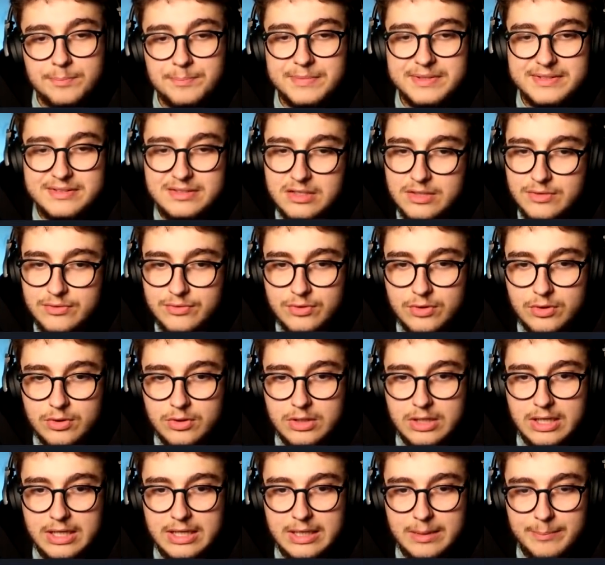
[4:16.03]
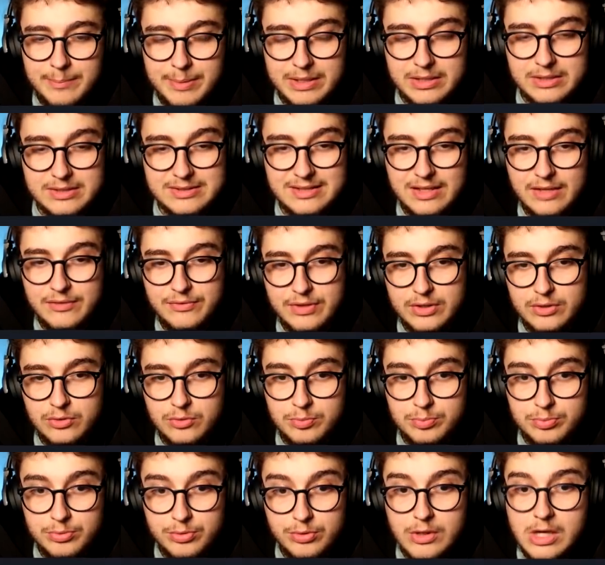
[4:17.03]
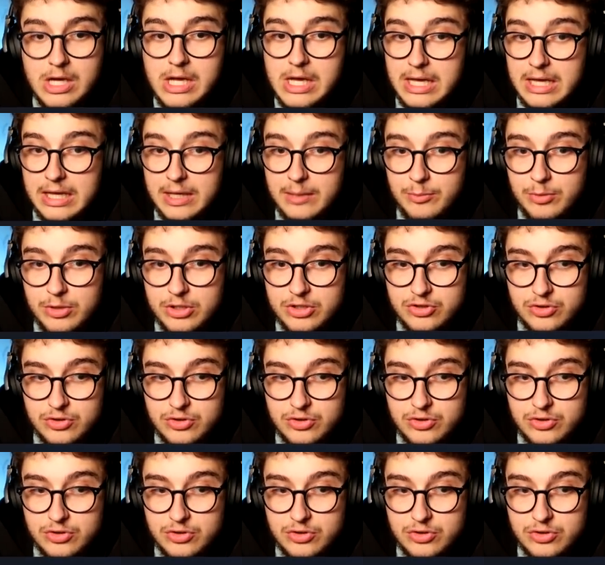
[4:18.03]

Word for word: Miss Liv euh, là elle a pas que ça à faire non plus et moi